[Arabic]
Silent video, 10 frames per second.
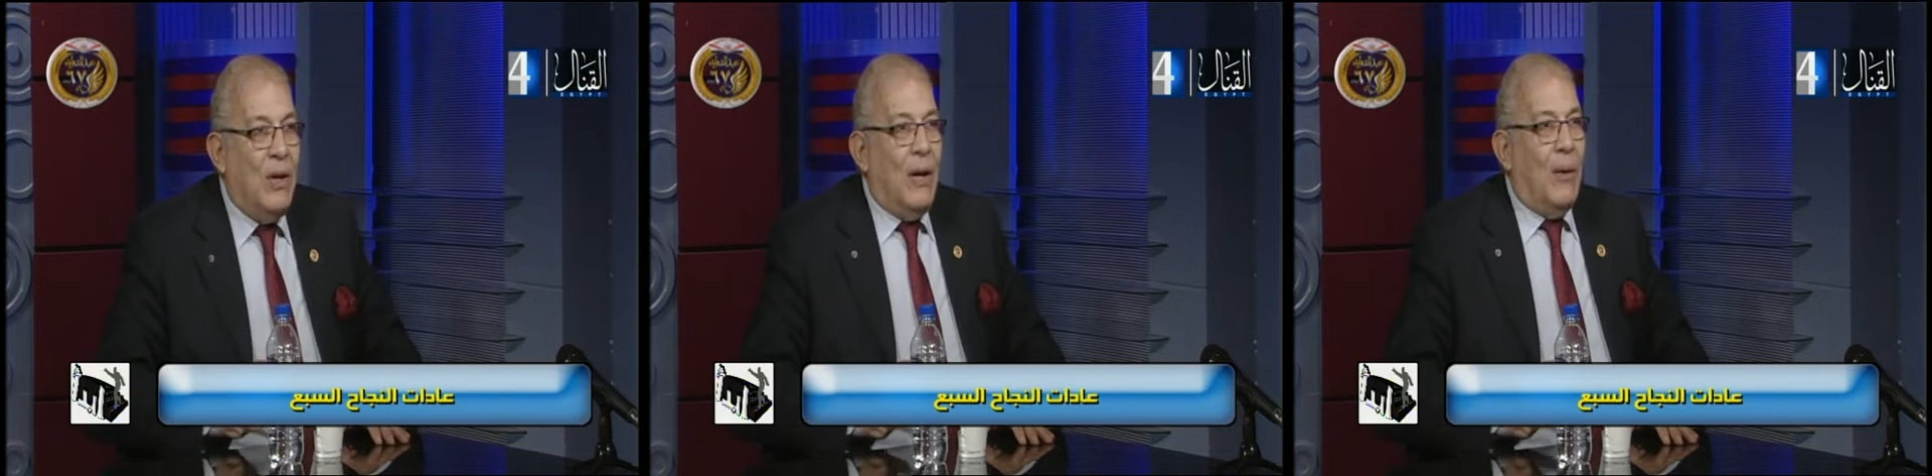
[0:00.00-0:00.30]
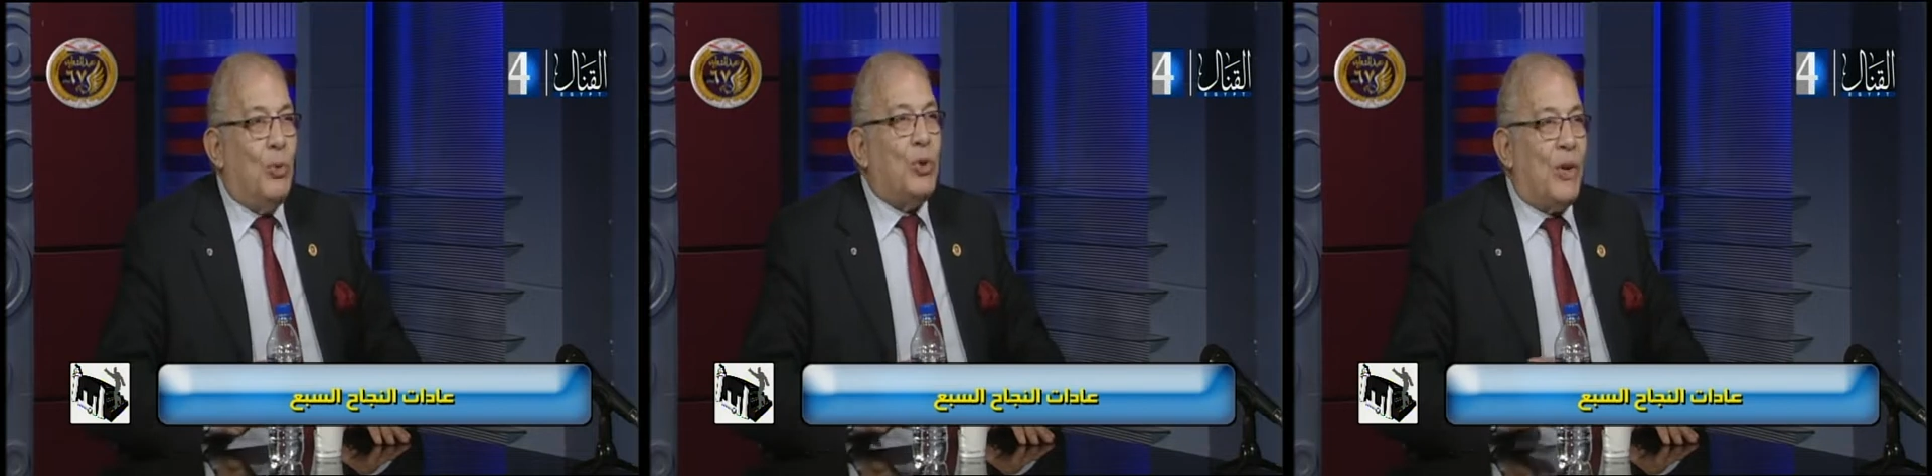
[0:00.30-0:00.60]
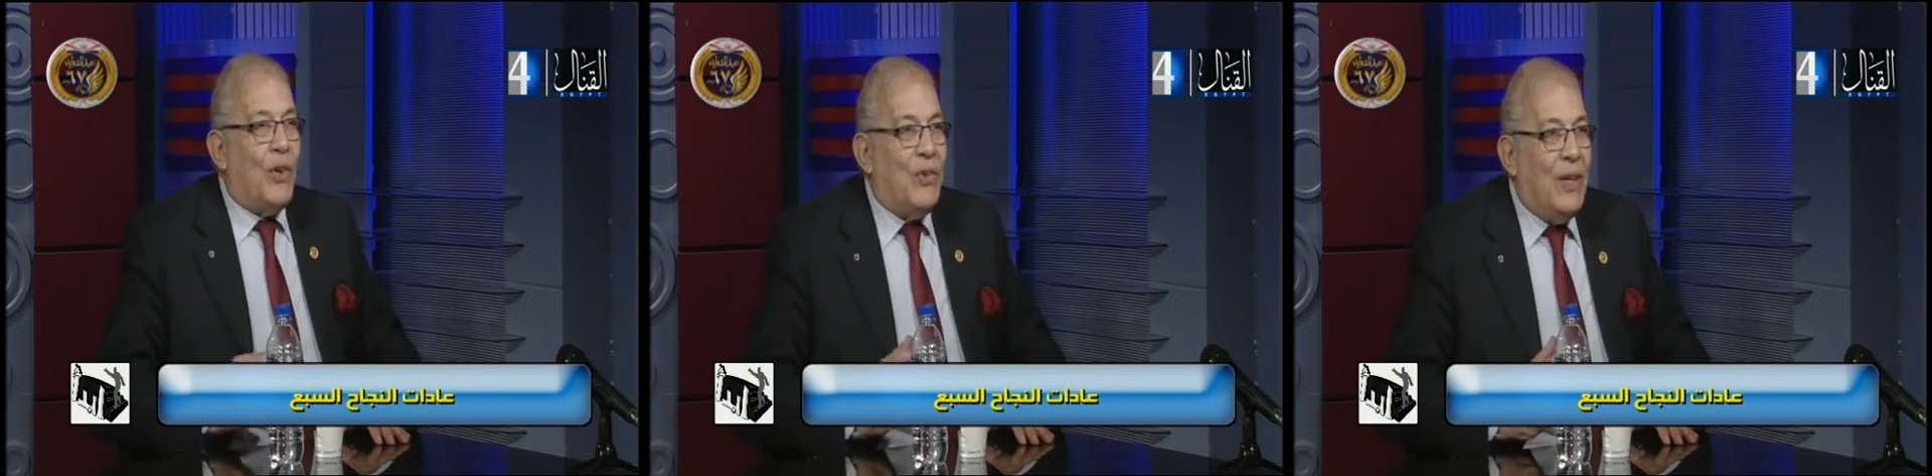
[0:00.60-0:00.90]

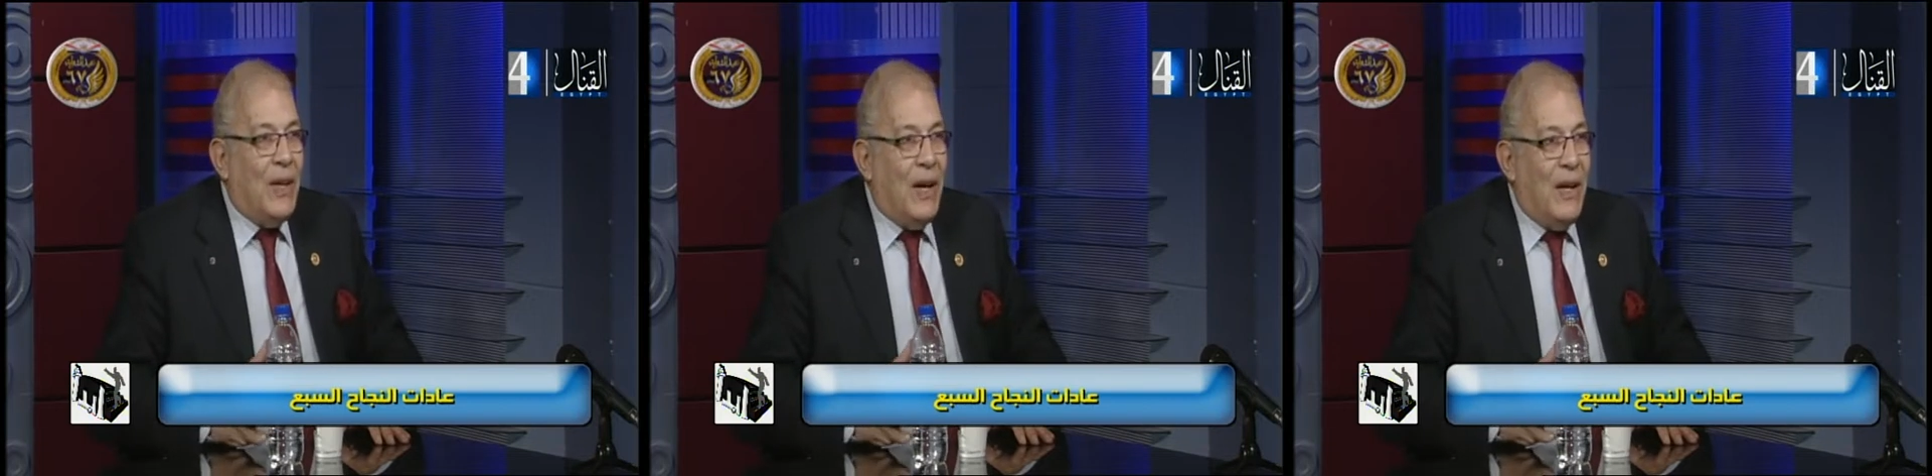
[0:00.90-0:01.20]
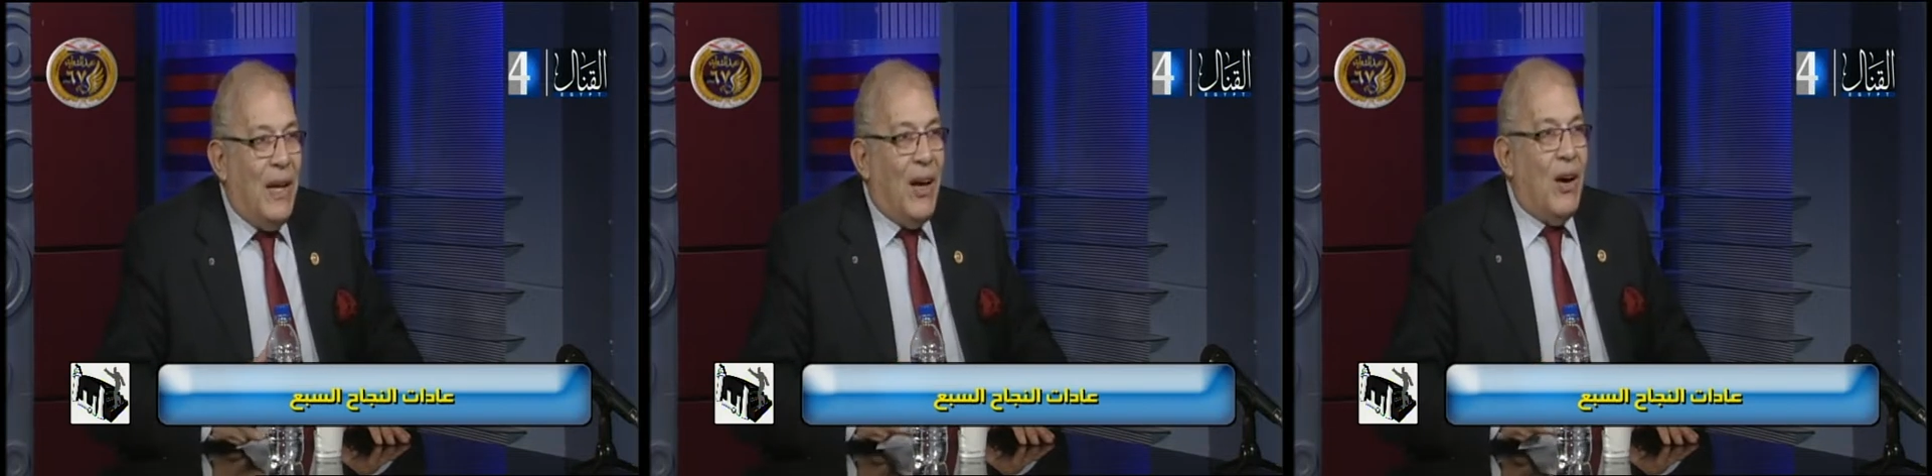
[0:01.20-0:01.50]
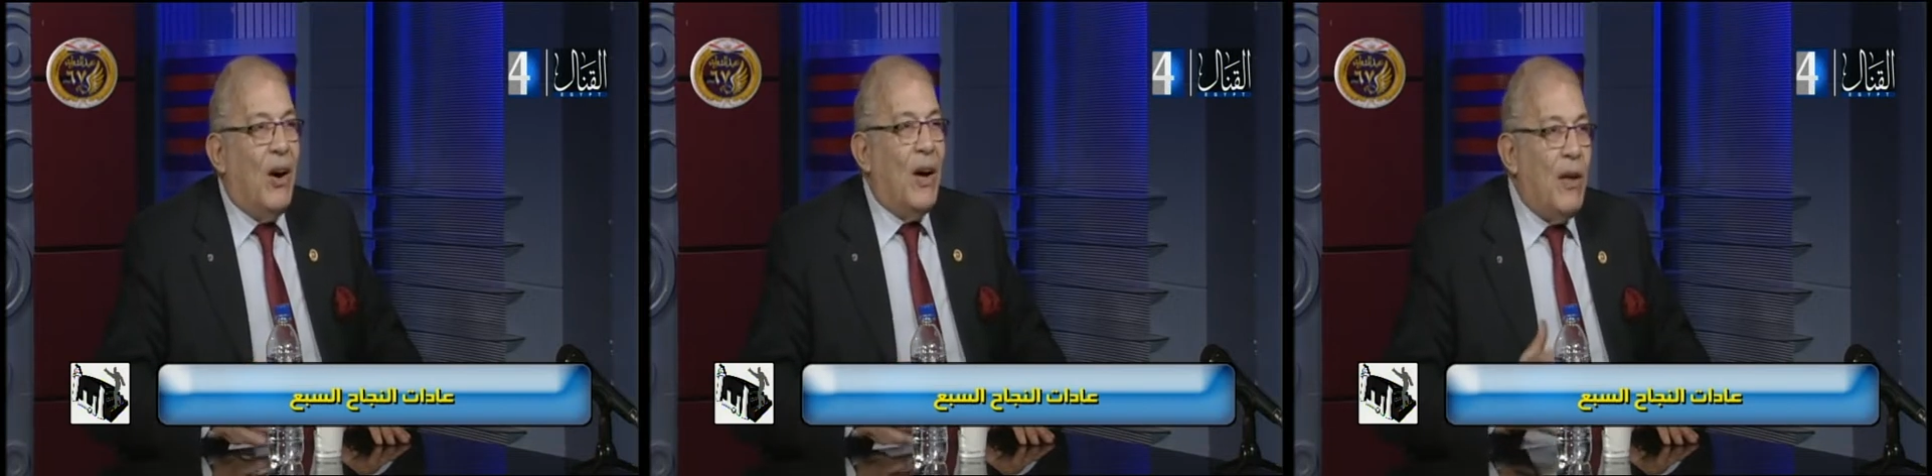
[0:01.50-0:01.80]
متردده
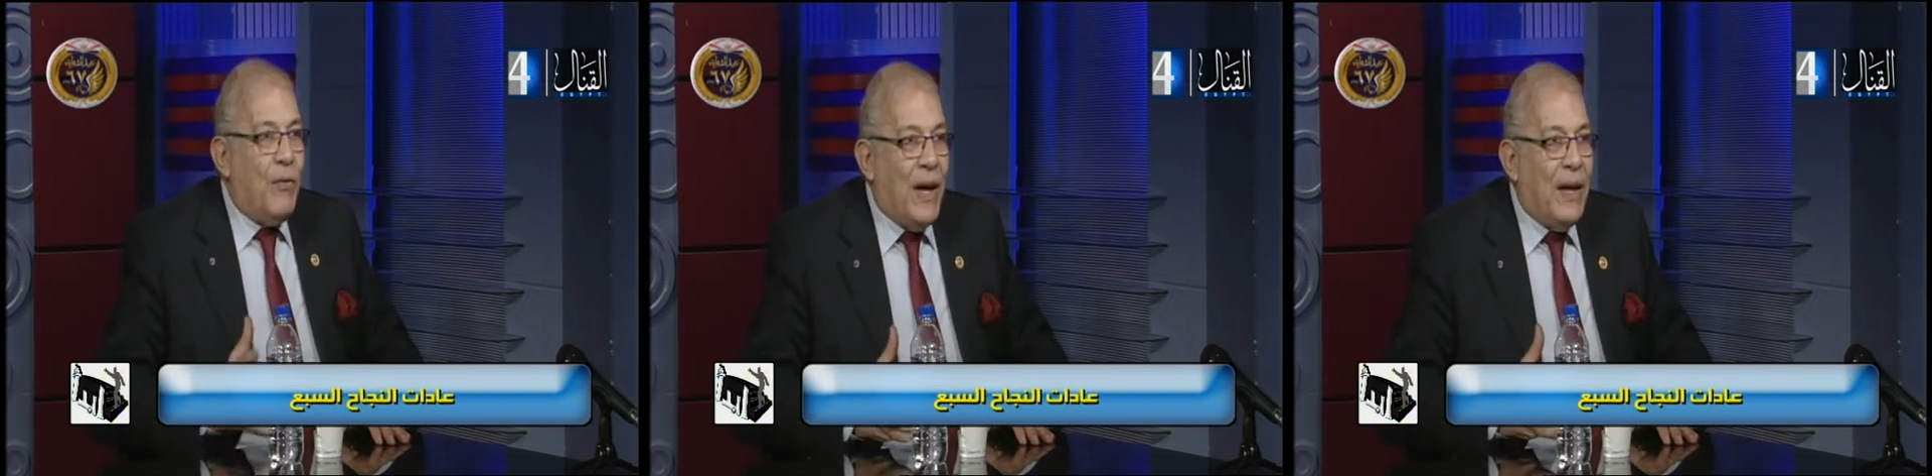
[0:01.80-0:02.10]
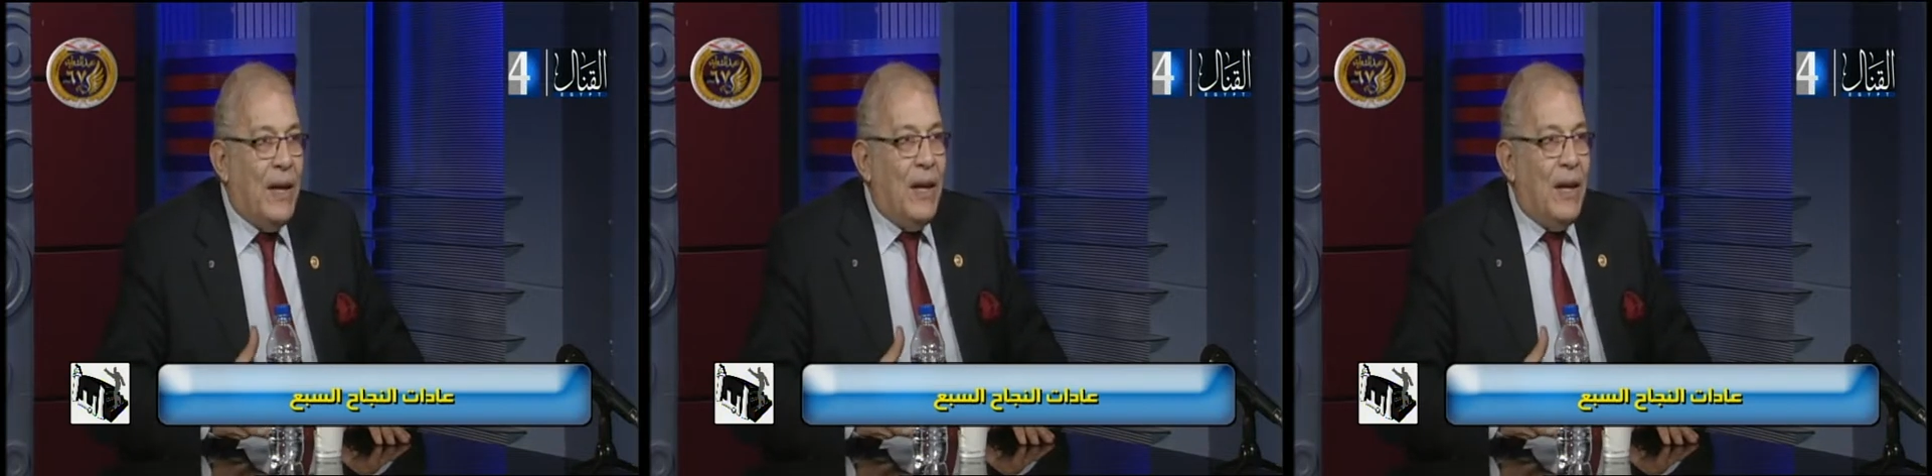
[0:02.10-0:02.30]
خائفه